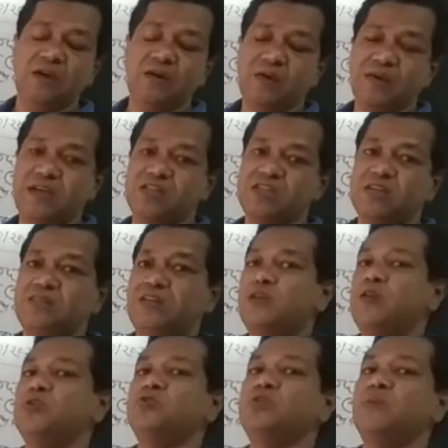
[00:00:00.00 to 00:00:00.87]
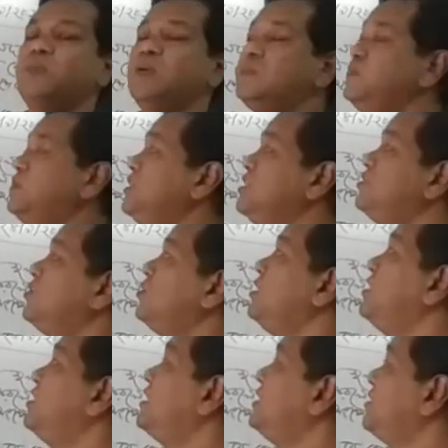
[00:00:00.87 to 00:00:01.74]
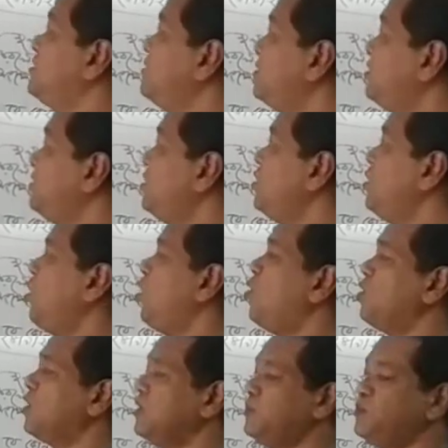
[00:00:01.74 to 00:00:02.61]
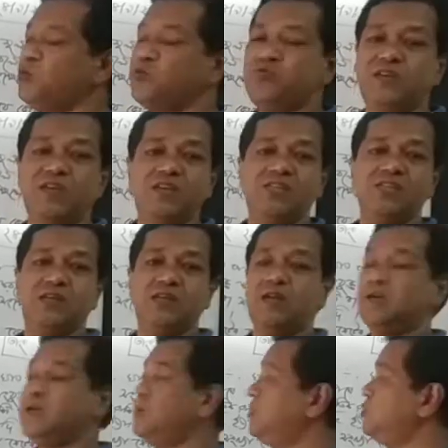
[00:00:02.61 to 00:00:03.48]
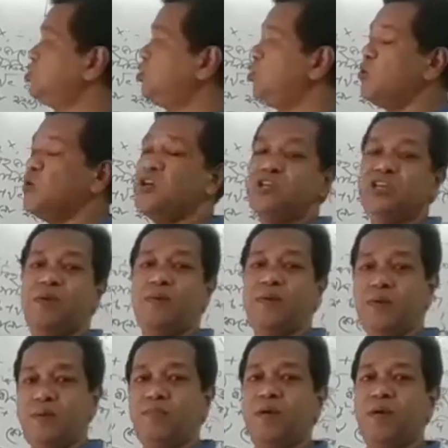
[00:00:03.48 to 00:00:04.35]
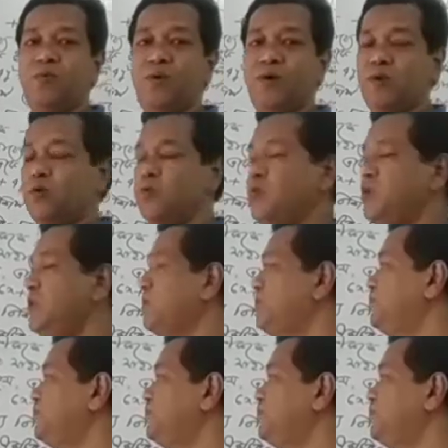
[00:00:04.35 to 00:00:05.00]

এগুলোকে সাধারণত আমরা বীজগণিতের অঙ্কে প্রতীক চলক হিসাবে ব্যবহার করি